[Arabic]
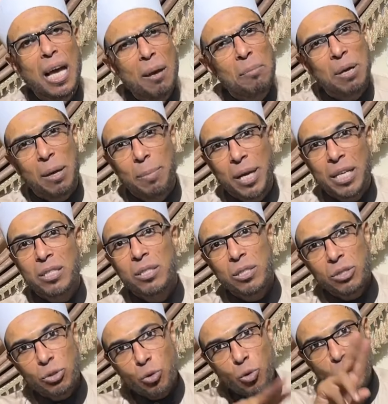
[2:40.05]
ام ابيت
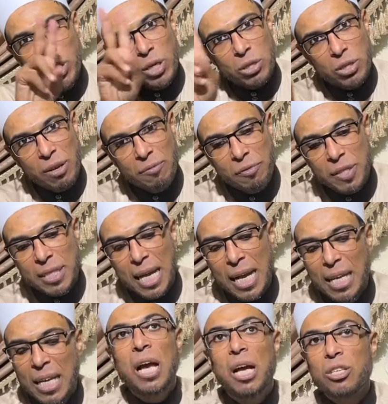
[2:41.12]
نروح للصنف الثاني